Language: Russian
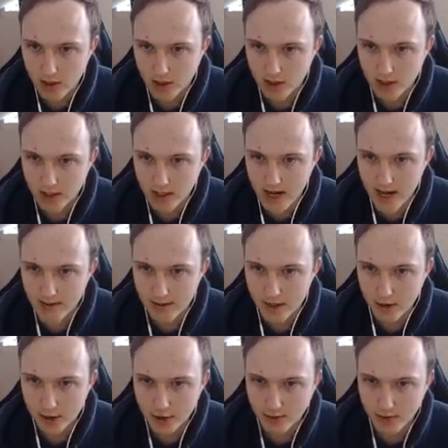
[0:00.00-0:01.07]
И играем,
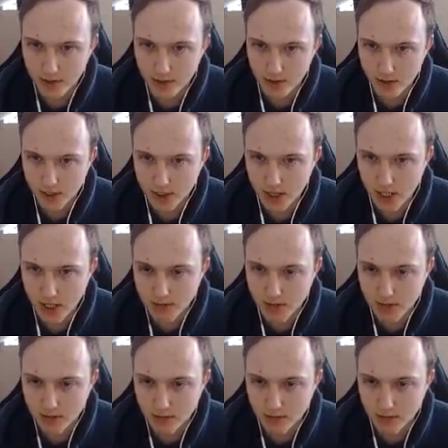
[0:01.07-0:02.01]
короче, по такой схеме.